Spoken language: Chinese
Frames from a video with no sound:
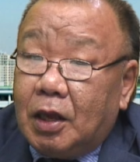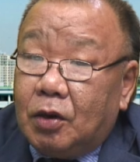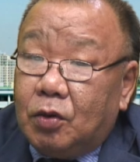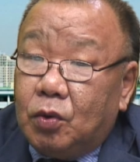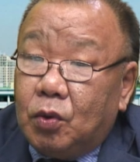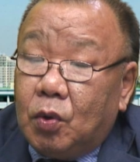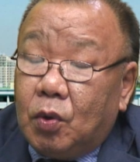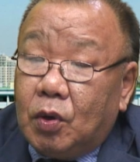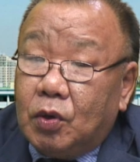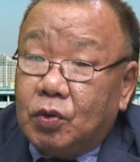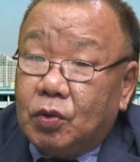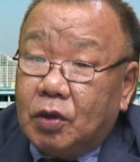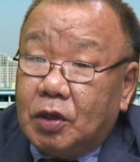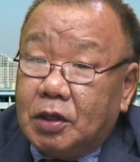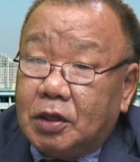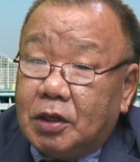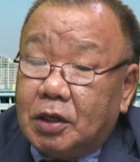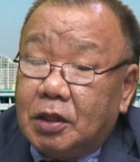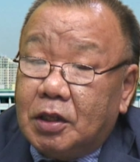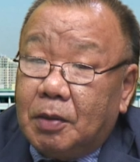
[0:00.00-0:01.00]
如果说
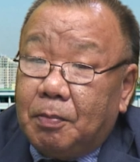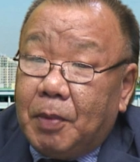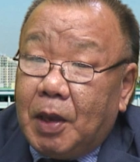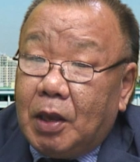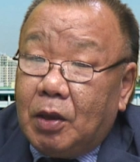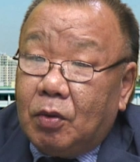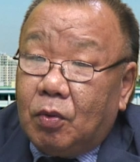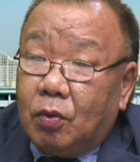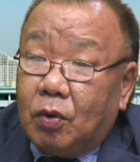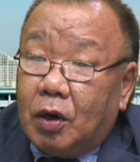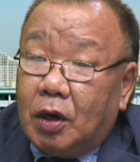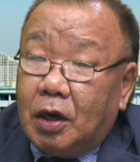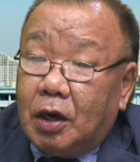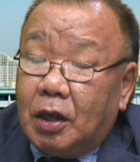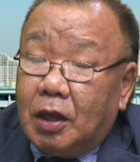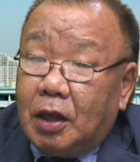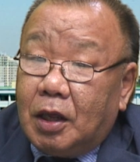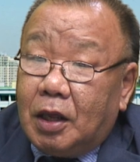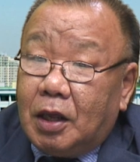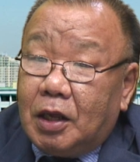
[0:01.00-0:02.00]
真的美国
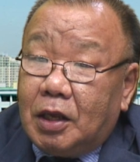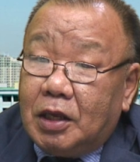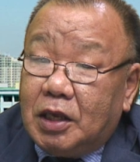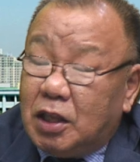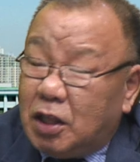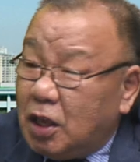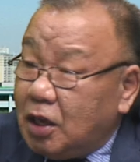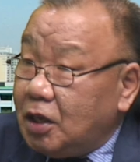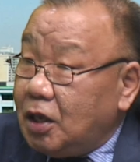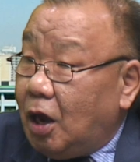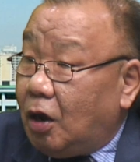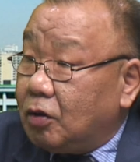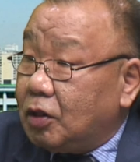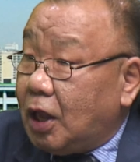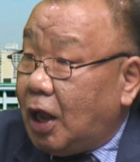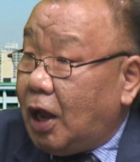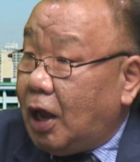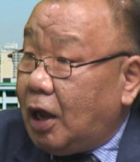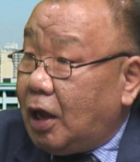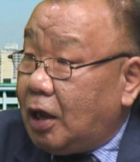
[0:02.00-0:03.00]
一定要
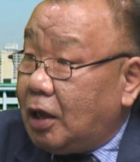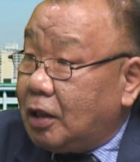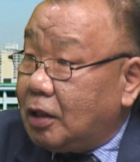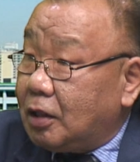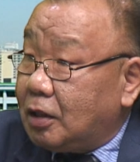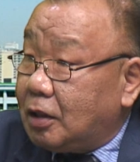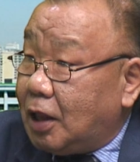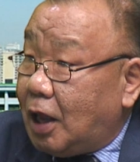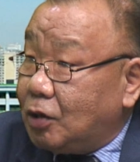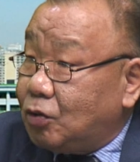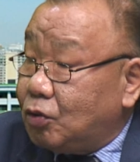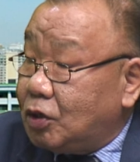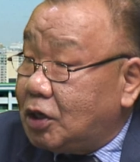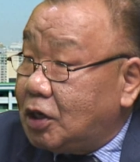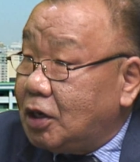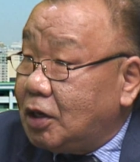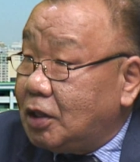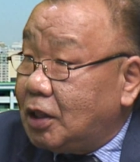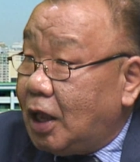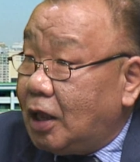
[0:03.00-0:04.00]
他拿出
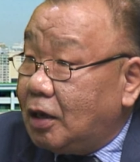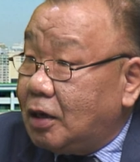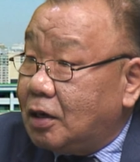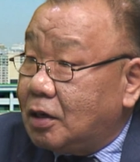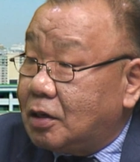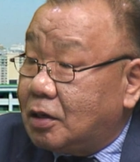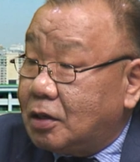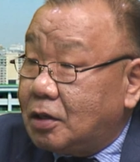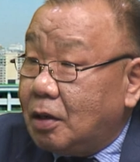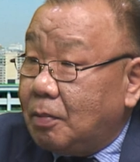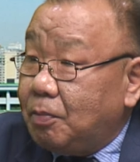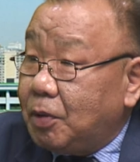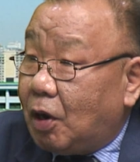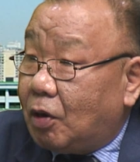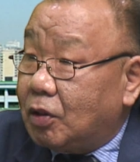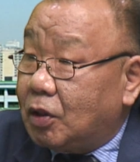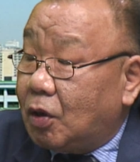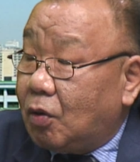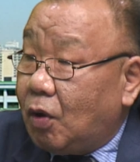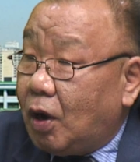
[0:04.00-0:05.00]
清单和时间
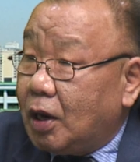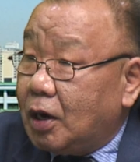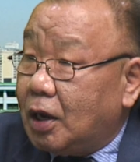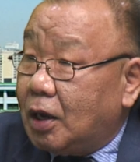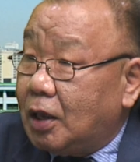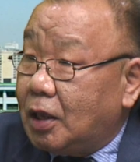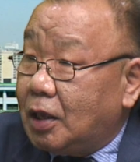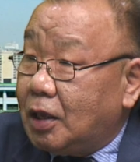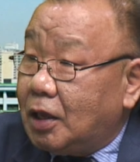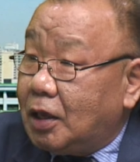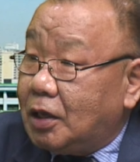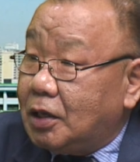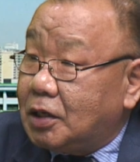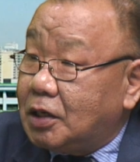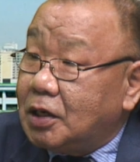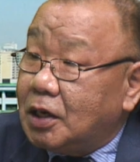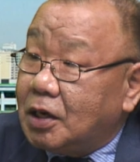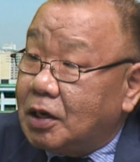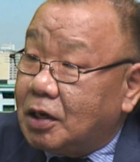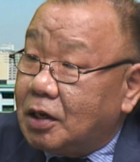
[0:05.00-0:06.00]
表的话呢，
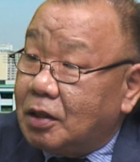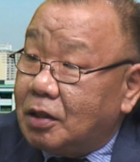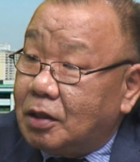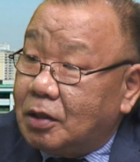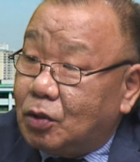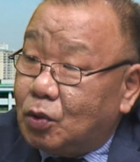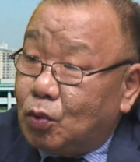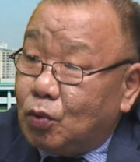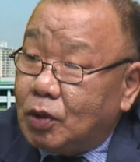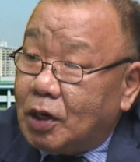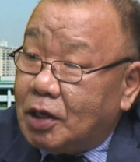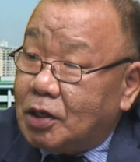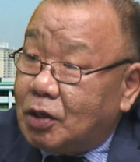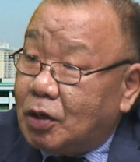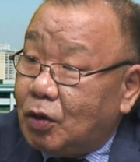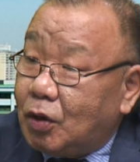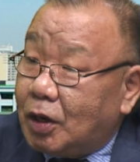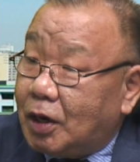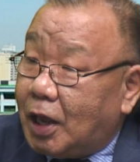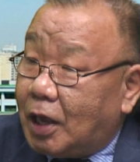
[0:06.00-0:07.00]
这个跟终战
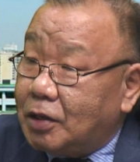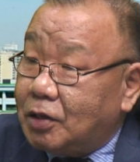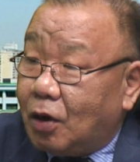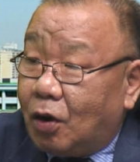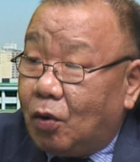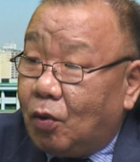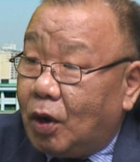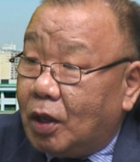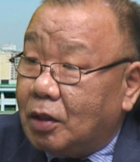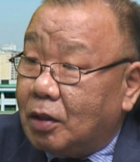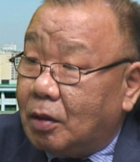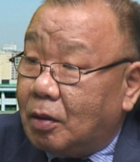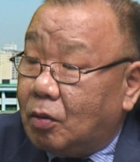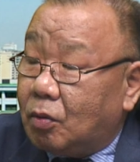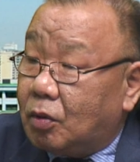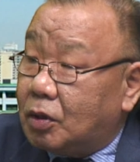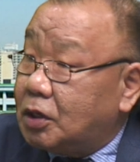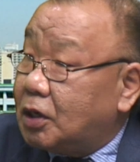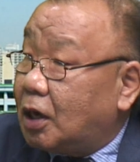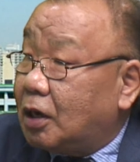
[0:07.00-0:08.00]
宣言来交换，
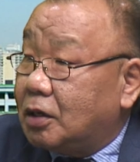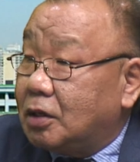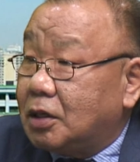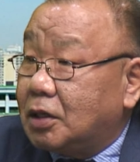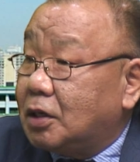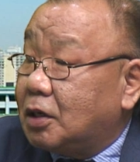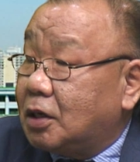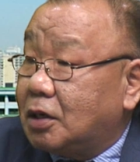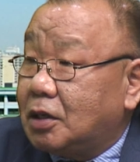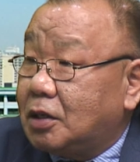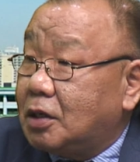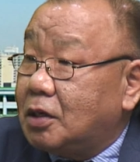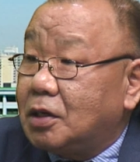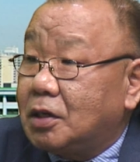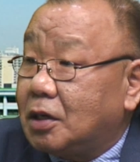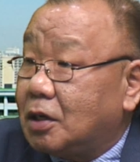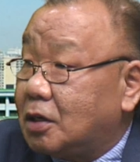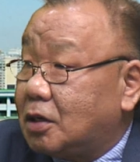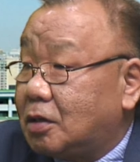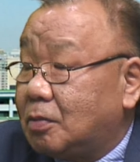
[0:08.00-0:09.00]
我想这个金
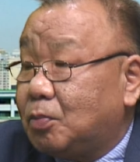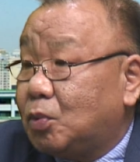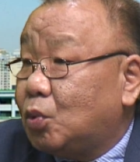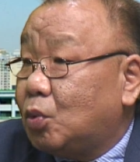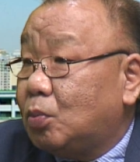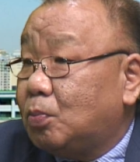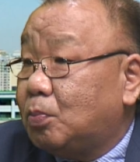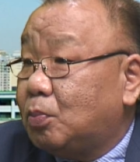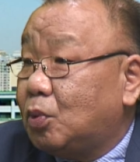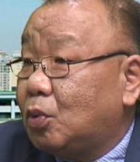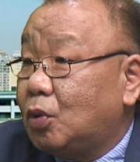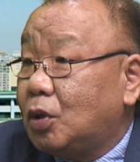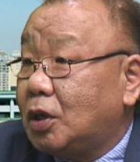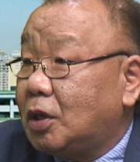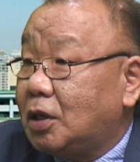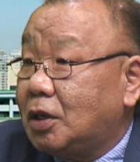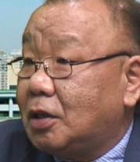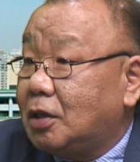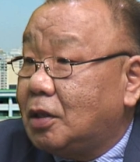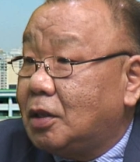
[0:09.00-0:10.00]
正恩是不
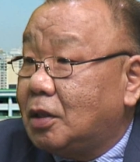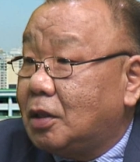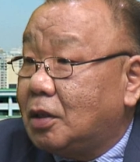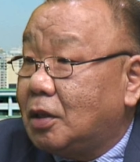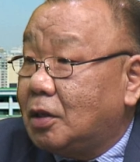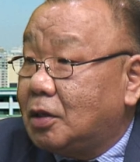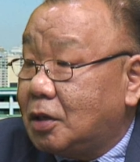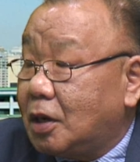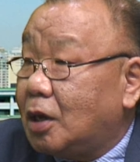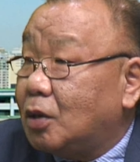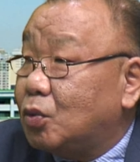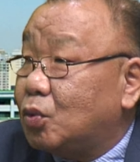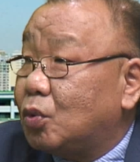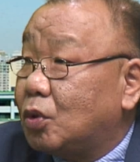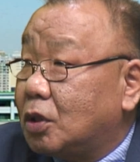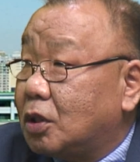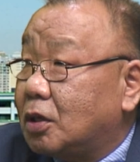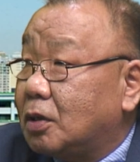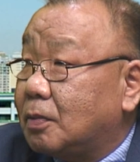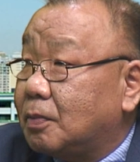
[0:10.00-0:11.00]
会这样
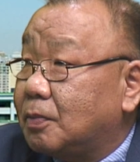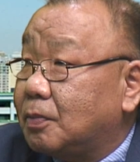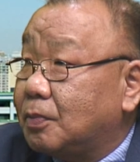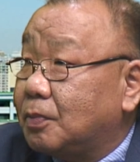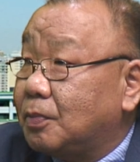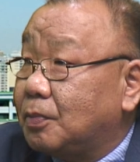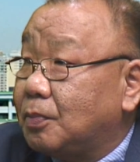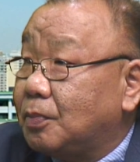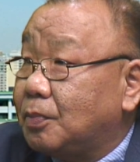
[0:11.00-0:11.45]
做的。那